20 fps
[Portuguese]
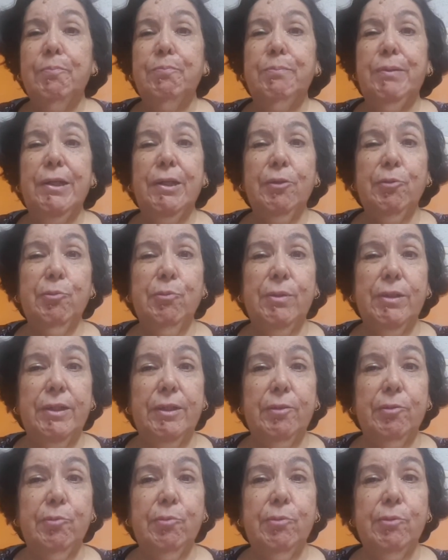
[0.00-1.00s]

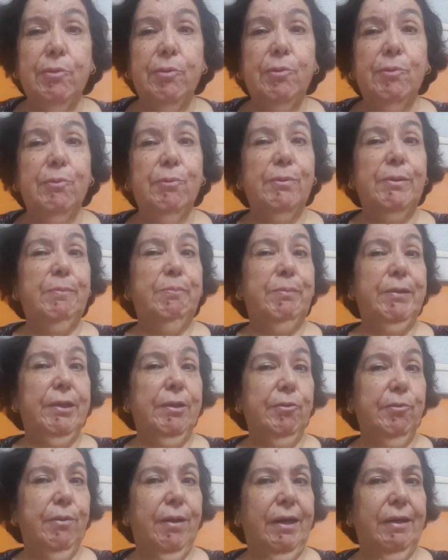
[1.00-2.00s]
Perdoando o
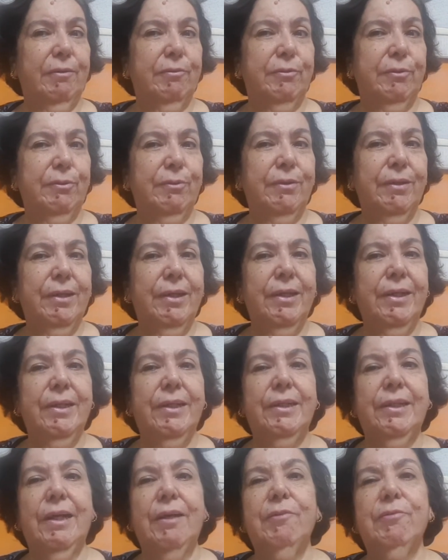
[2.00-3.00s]
imperdoável.
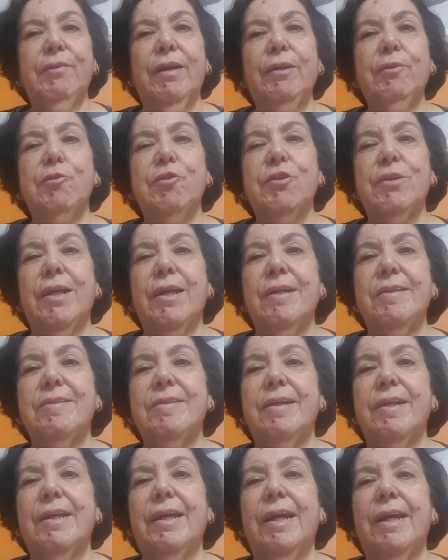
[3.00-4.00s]
E quem vai nos
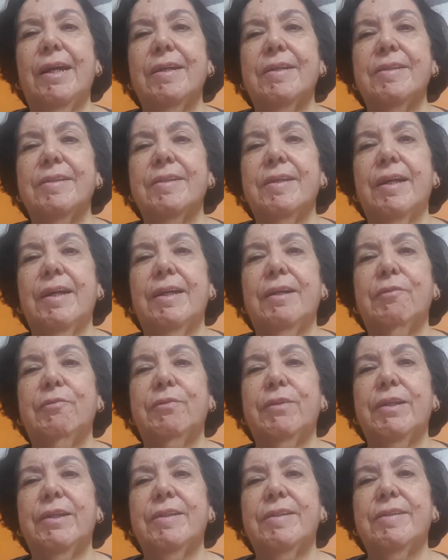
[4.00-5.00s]
trazer essa
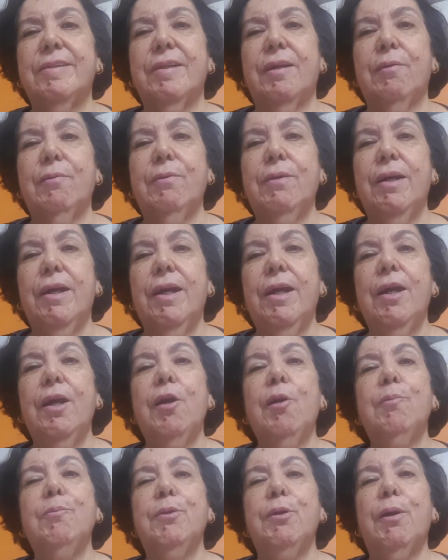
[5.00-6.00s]
reflexão
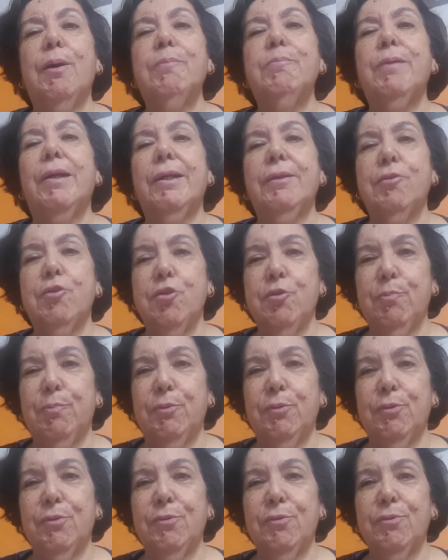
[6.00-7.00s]
é o meu amado
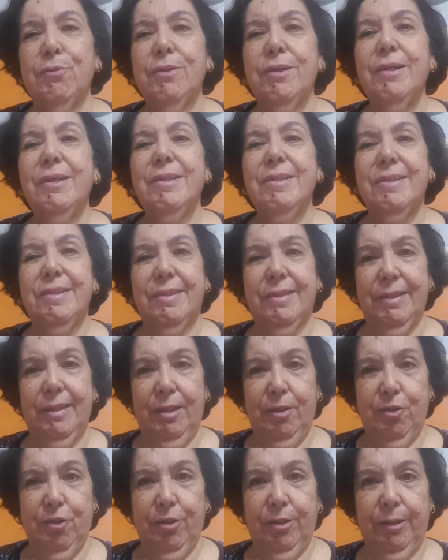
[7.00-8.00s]
esposo
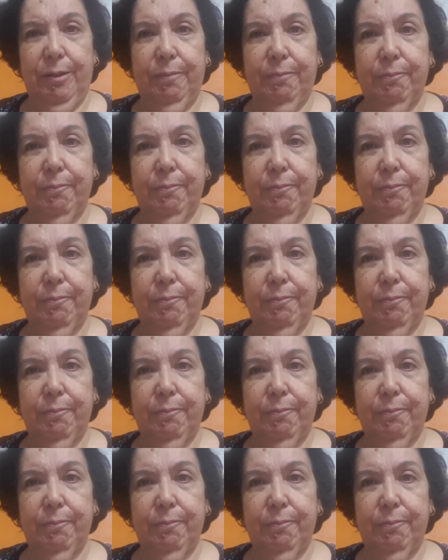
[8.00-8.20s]
Sidney.